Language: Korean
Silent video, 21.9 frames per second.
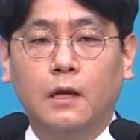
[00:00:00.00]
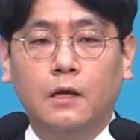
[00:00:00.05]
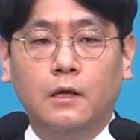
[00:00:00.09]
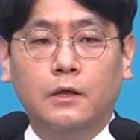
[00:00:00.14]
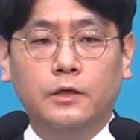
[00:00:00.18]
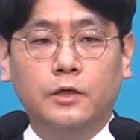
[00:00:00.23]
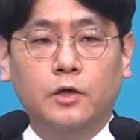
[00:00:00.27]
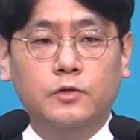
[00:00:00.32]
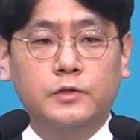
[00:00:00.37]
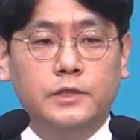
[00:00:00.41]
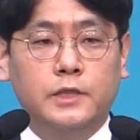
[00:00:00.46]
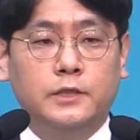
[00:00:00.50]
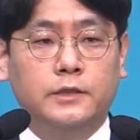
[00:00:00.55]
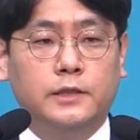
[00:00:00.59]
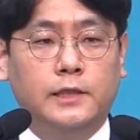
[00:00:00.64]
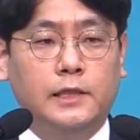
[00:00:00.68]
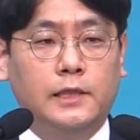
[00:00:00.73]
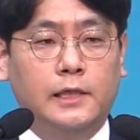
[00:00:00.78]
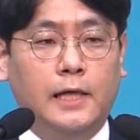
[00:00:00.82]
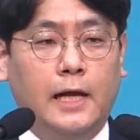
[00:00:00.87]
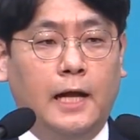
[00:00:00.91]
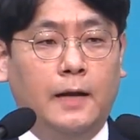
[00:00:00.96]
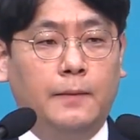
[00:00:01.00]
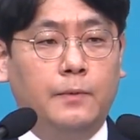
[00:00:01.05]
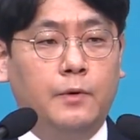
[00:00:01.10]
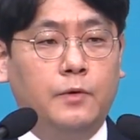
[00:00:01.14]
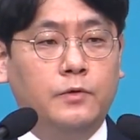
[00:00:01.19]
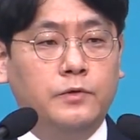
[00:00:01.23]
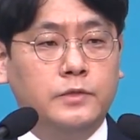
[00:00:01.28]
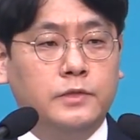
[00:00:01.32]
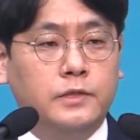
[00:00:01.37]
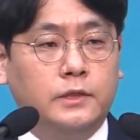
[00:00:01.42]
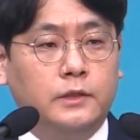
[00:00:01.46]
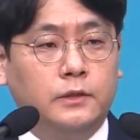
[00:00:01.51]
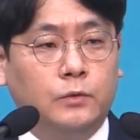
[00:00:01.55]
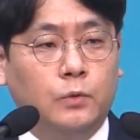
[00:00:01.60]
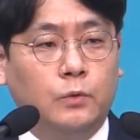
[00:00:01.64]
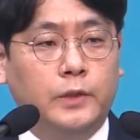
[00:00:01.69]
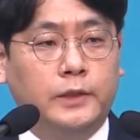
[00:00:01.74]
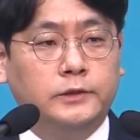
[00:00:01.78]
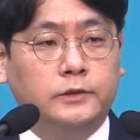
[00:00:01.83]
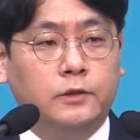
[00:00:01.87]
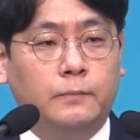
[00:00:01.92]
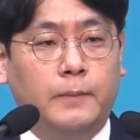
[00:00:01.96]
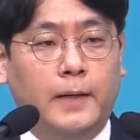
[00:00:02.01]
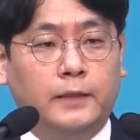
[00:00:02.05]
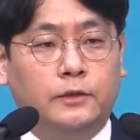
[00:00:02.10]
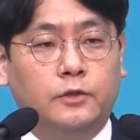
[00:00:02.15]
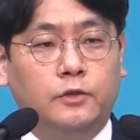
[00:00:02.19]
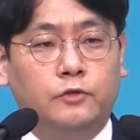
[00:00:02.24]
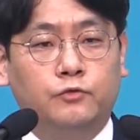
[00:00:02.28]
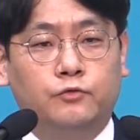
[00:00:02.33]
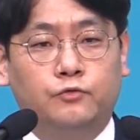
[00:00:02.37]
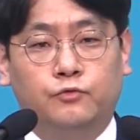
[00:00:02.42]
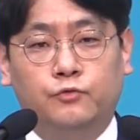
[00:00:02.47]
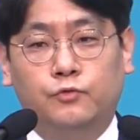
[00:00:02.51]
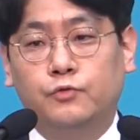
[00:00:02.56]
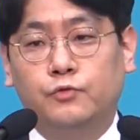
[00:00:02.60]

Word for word: 형제들이 아버지를 통해서 봤던 두